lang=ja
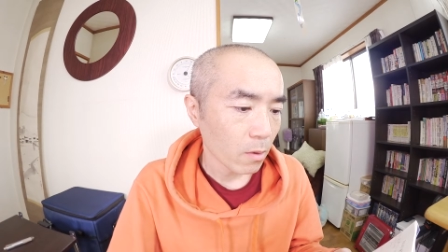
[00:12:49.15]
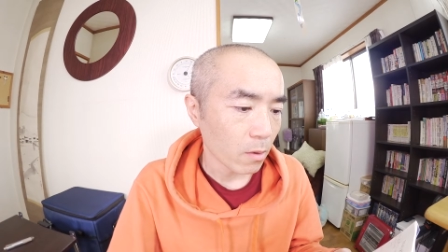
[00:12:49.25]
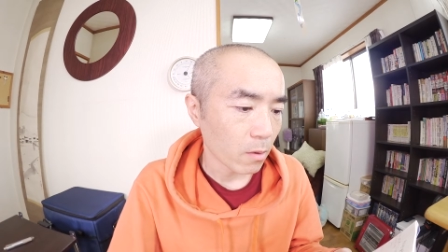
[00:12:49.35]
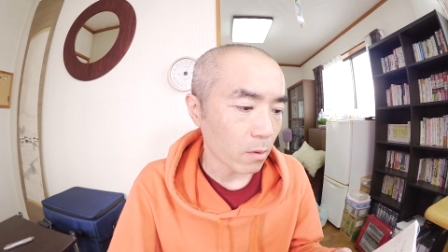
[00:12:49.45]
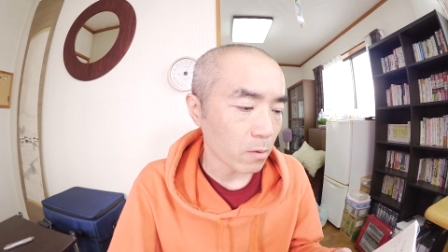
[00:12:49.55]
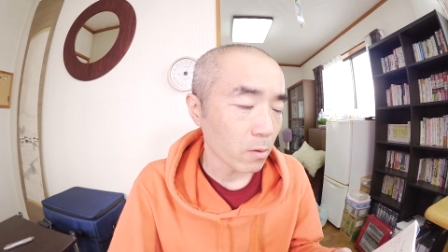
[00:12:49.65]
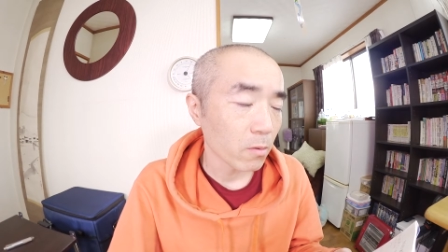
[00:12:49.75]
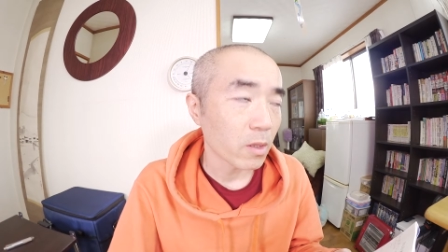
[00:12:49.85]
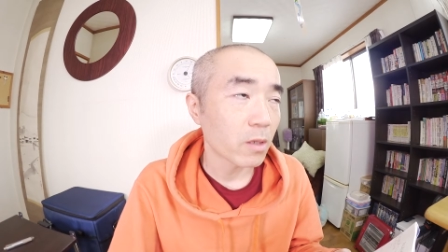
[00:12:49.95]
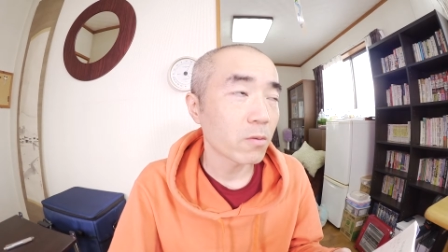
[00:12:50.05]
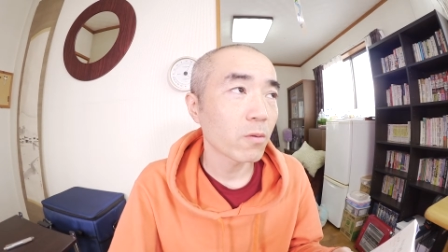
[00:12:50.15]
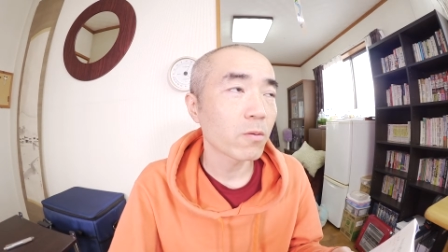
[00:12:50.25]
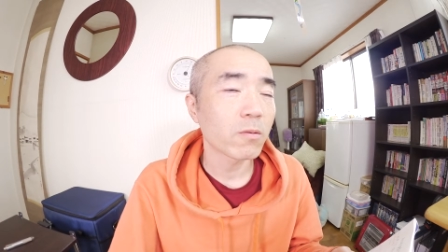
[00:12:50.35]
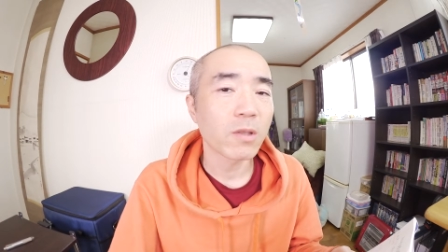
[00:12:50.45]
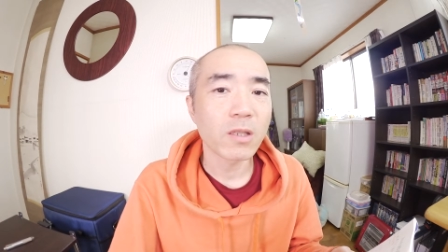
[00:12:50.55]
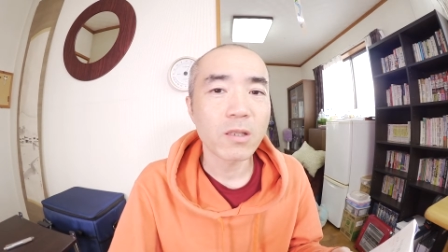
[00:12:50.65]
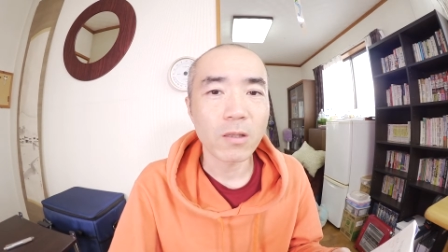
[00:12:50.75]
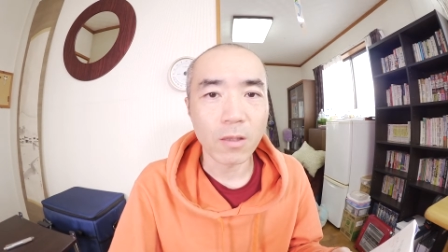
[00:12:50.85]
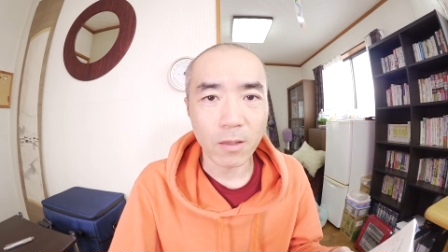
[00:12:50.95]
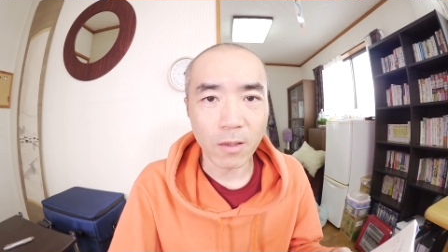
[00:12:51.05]
うん、ちょっと寝るの遅くなっ
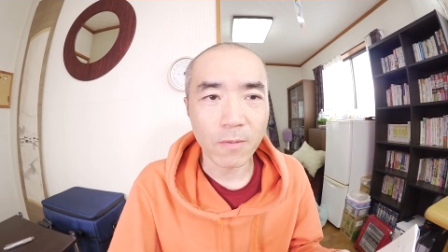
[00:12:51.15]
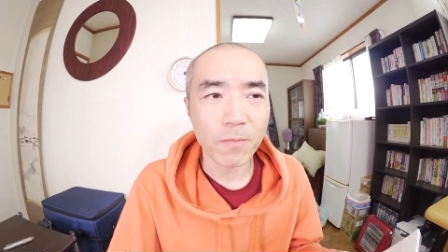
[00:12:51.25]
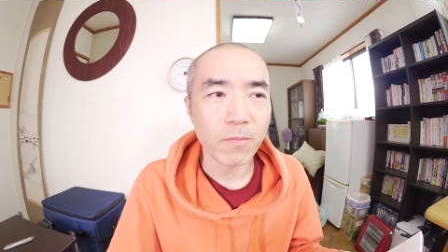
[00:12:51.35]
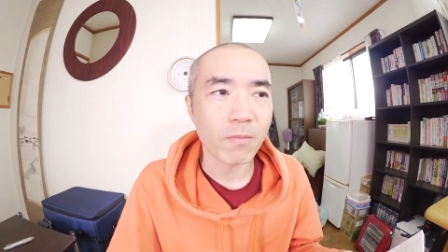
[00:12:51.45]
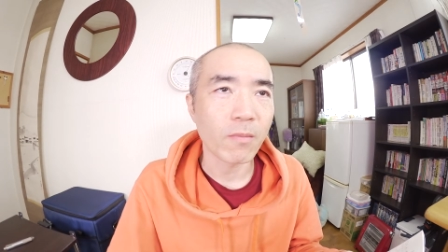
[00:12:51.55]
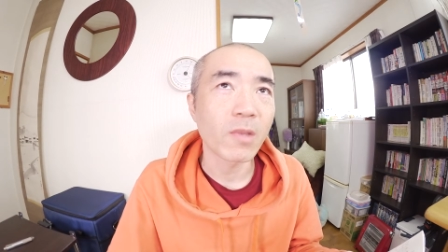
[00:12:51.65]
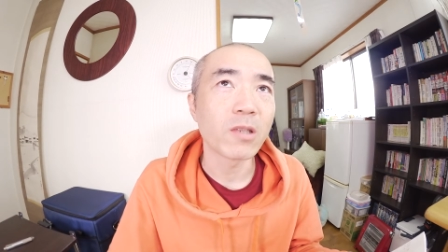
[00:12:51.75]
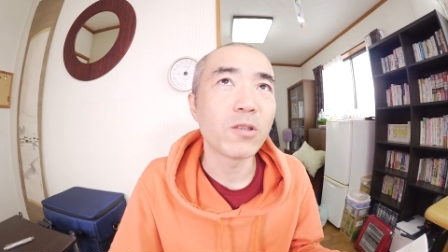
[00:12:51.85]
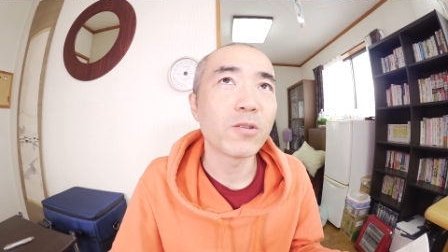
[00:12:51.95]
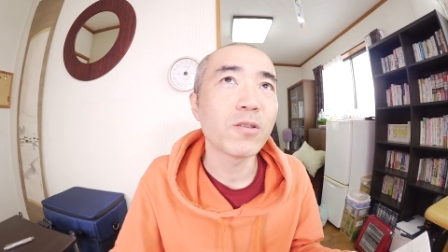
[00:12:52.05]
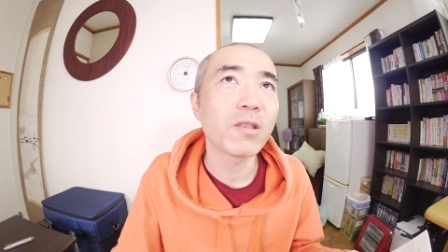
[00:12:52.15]
ちゃったね。10